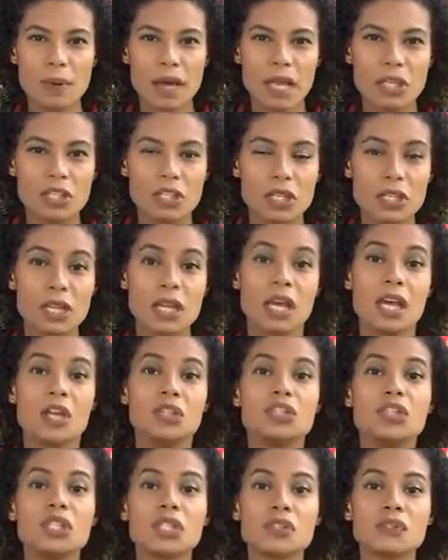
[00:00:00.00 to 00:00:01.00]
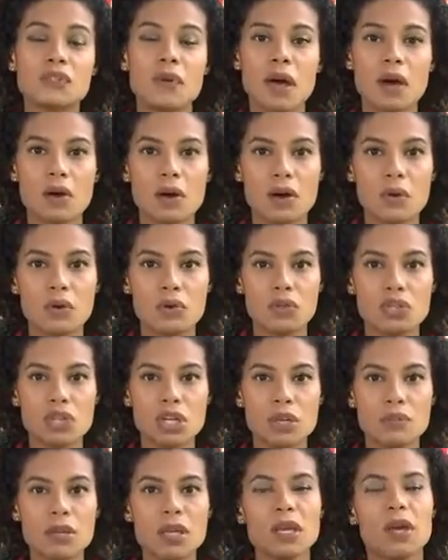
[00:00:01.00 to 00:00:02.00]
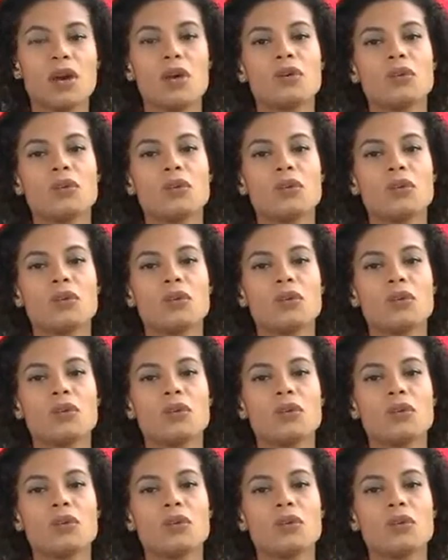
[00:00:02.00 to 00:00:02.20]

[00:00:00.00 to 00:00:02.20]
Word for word: partida, desfalcam o time.